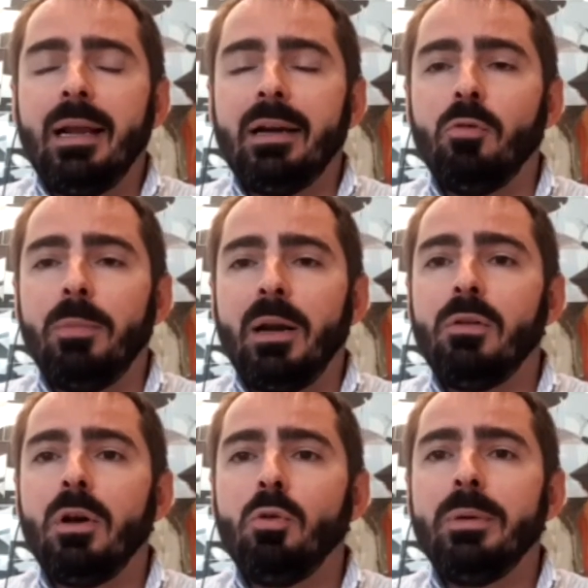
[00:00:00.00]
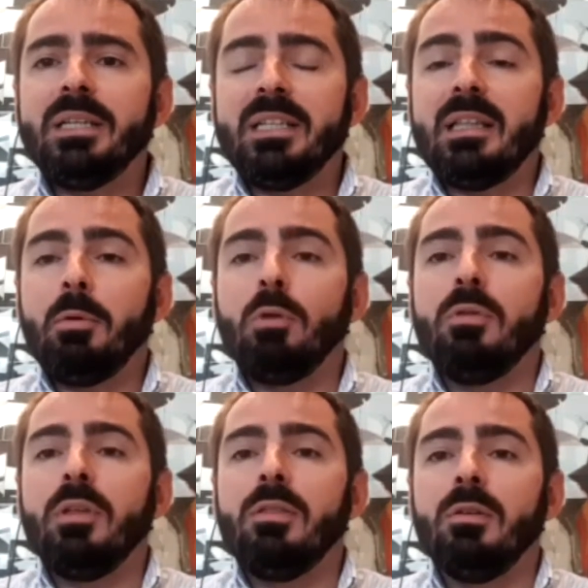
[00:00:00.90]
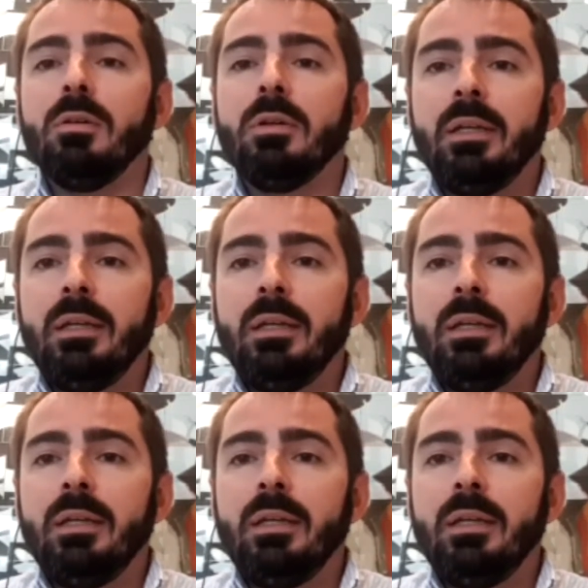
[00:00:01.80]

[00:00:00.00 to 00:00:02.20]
la recuperación en V se está produciendo